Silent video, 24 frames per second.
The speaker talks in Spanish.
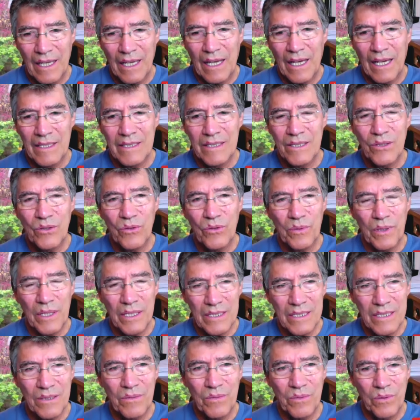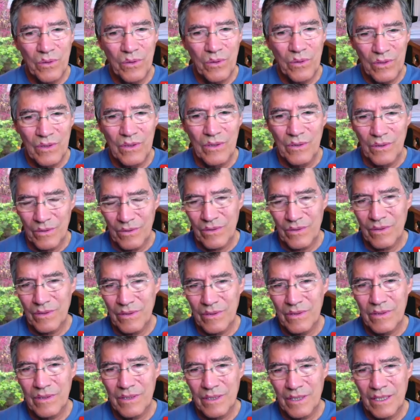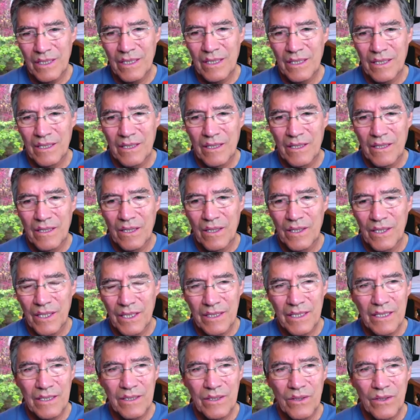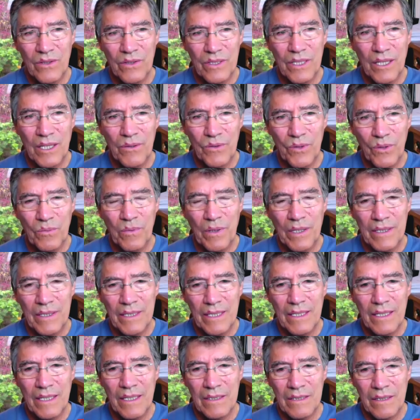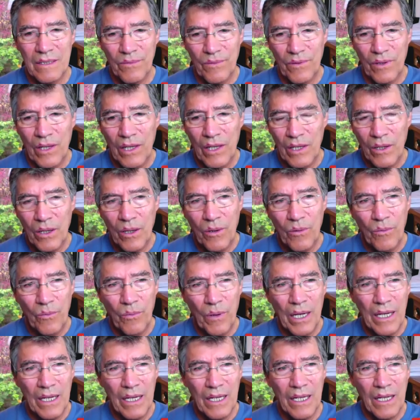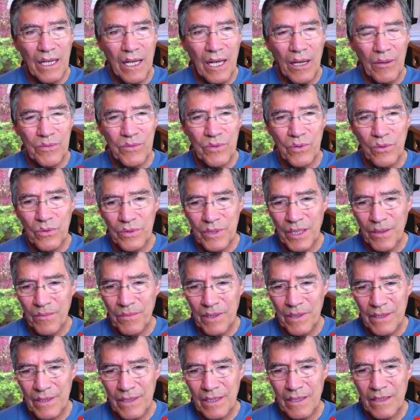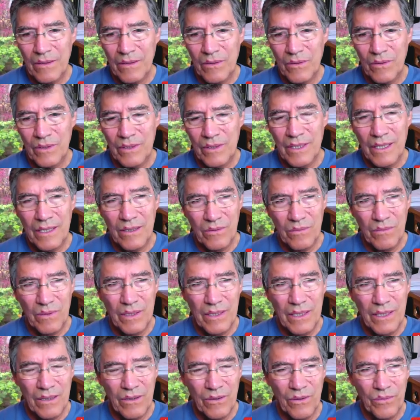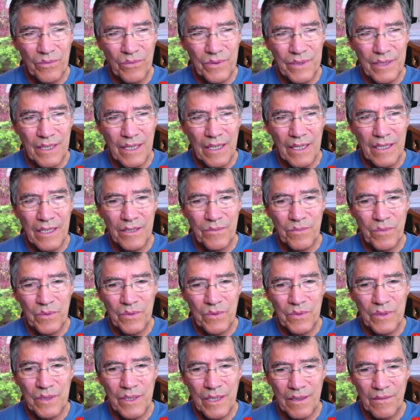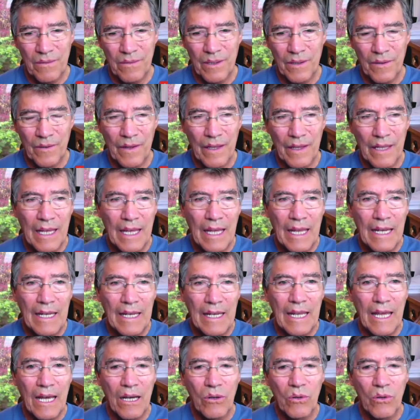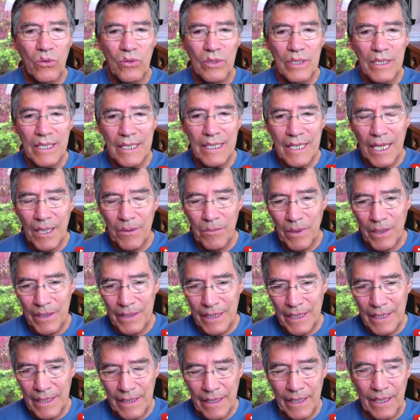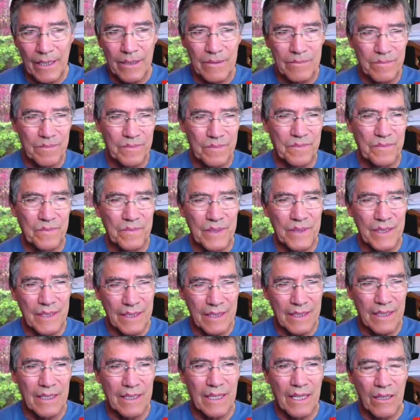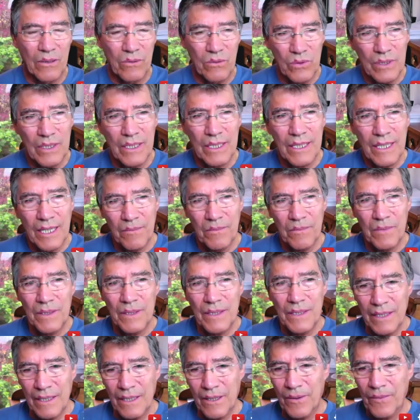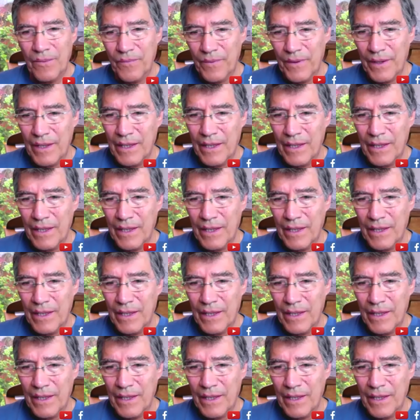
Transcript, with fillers: así hubiese fondos, ¿sí? Detenciones automáticas van absolutamente en contra de un manejo fiscal responsable. La única manera, Miguel, la única manera